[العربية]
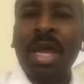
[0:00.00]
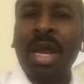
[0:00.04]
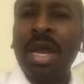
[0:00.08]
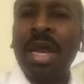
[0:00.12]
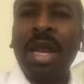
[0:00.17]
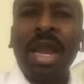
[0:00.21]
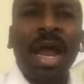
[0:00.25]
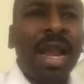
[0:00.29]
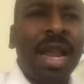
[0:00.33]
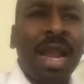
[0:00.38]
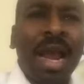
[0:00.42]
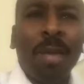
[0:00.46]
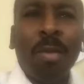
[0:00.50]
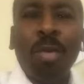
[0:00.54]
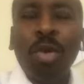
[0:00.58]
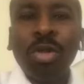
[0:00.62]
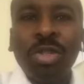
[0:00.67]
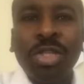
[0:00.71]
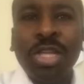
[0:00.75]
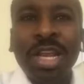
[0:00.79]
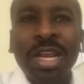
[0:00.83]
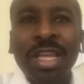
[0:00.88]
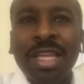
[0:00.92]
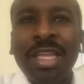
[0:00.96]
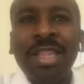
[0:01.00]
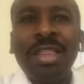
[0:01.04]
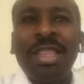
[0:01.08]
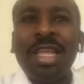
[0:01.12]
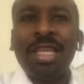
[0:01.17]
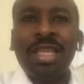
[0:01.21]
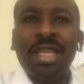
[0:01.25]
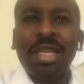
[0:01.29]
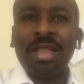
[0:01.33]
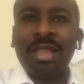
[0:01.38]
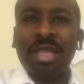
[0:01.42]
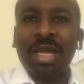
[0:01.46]
لانها محزنه جدا
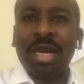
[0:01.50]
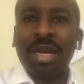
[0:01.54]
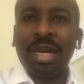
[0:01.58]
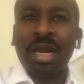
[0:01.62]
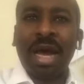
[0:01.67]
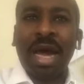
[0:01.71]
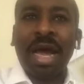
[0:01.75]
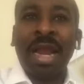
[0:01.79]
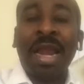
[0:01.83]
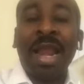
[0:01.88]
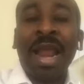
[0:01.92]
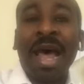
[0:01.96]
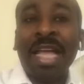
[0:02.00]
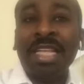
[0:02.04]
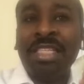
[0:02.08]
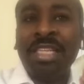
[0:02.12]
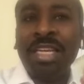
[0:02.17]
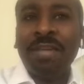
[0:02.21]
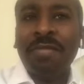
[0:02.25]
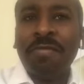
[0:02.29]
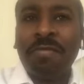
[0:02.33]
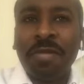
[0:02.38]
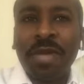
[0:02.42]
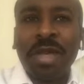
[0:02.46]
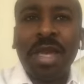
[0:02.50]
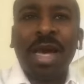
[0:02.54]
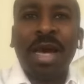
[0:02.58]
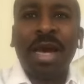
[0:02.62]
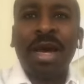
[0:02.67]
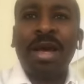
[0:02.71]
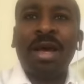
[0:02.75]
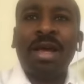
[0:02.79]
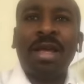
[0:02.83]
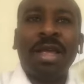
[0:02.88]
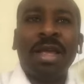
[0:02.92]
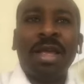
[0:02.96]
جدا الناجين
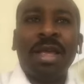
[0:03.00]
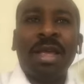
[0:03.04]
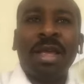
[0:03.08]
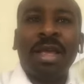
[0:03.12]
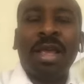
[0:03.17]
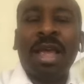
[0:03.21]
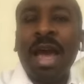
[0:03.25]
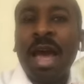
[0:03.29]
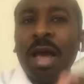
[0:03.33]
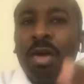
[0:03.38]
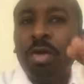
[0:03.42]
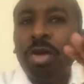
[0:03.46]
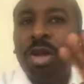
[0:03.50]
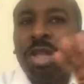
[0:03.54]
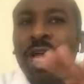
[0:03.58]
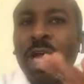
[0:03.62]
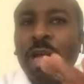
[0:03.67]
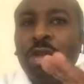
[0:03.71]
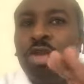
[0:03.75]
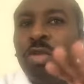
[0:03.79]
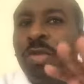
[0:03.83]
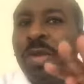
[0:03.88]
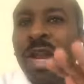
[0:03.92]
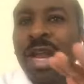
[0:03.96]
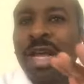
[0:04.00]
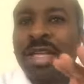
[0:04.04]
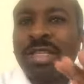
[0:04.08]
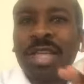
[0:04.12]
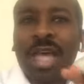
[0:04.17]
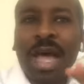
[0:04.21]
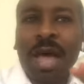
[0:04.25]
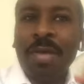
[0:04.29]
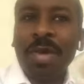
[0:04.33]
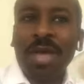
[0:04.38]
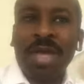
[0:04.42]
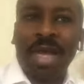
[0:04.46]
فيها كانوا يتعدوا
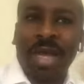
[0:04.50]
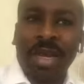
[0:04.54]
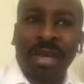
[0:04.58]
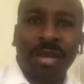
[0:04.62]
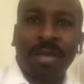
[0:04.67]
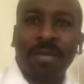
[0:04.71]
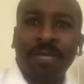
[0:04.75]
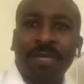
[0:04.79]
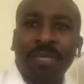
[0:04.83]
بالاصابع يعني